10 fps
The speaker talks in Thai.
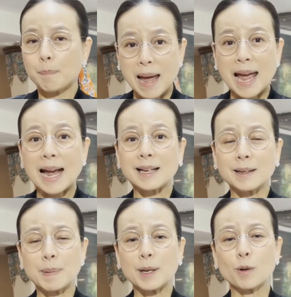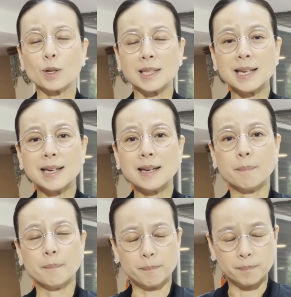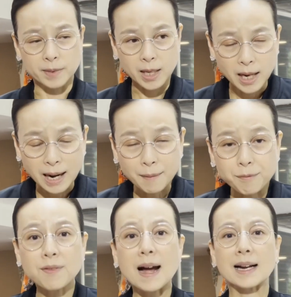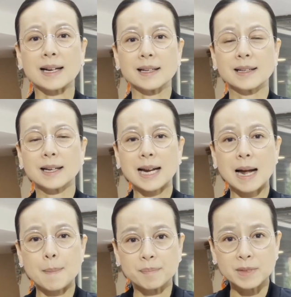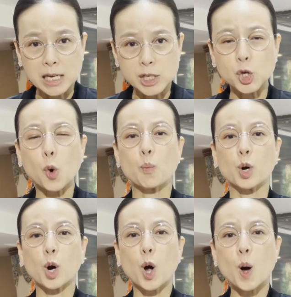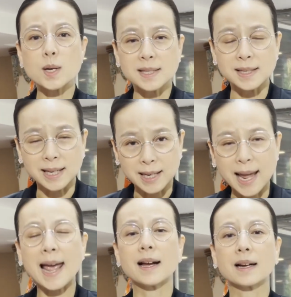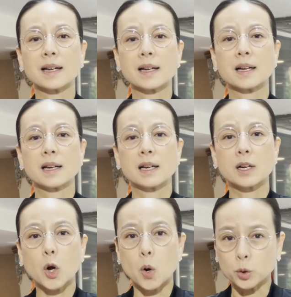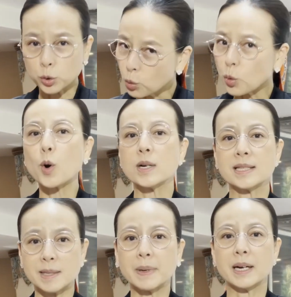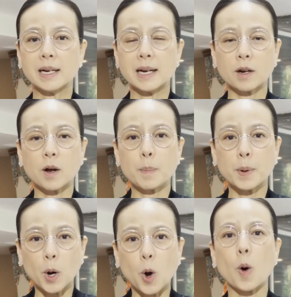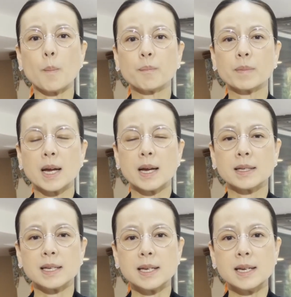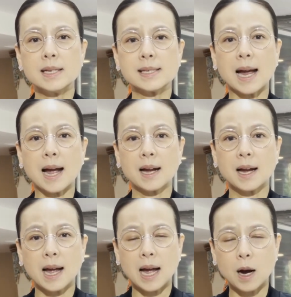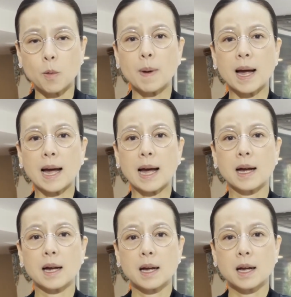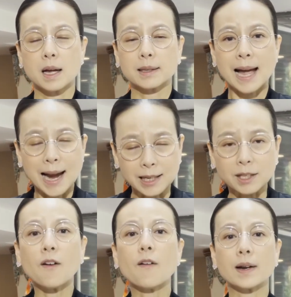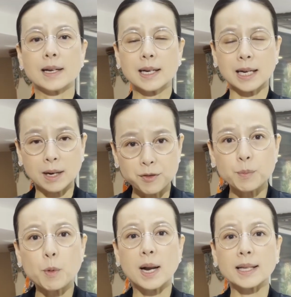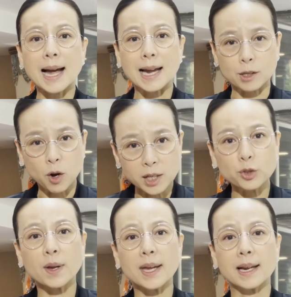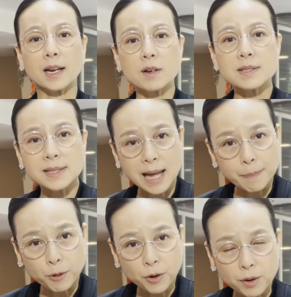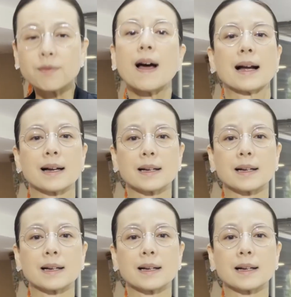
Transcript: แป้งเป็นคนที่รับฟังคำติชมข้อเสนอแนะของทุกคนเสมอและก็พร้อมที่จะเอามาถ่ายทอดให้กับนักฟุตบอลและถ่ายทอดให้ตัวเอง แล้วก็สตาฟโค้ชฟัง